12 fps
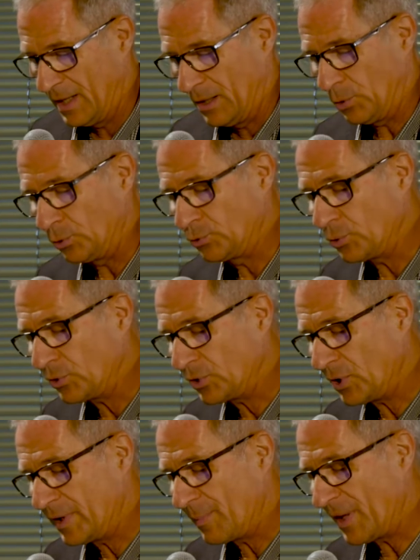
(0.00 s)
Le retour au
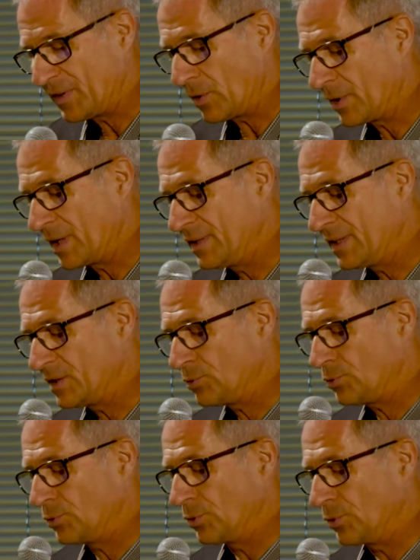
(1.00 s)
sol des matières organiques
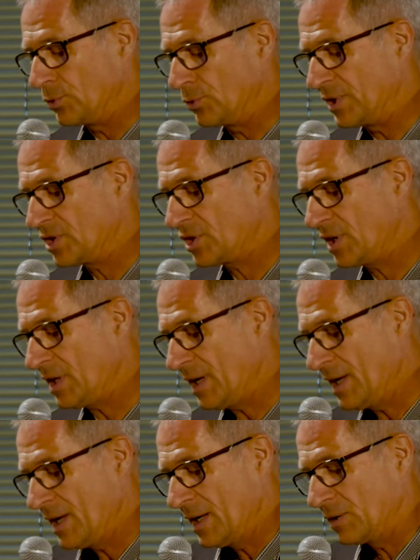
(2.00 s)
issues de, déchets
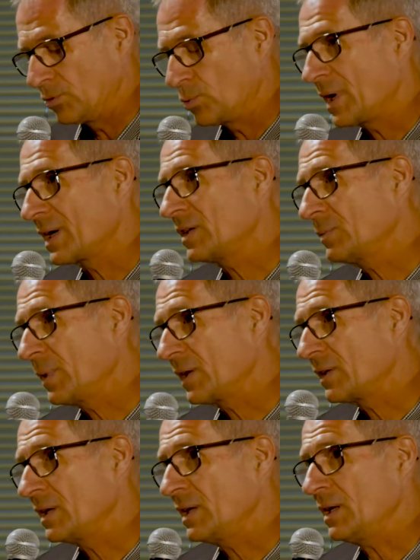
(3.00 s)
doit
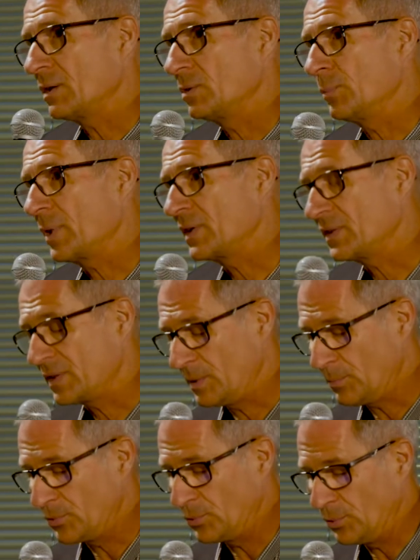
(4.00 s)
respecter le
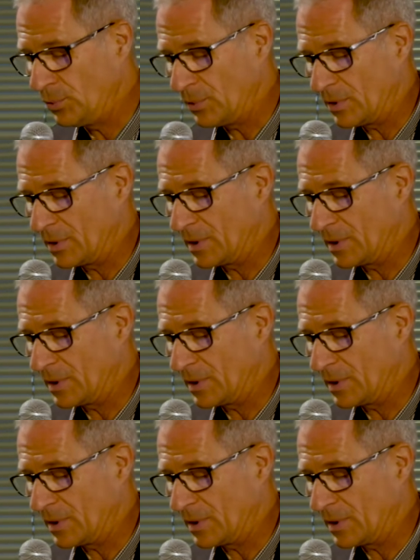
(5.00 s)
principe du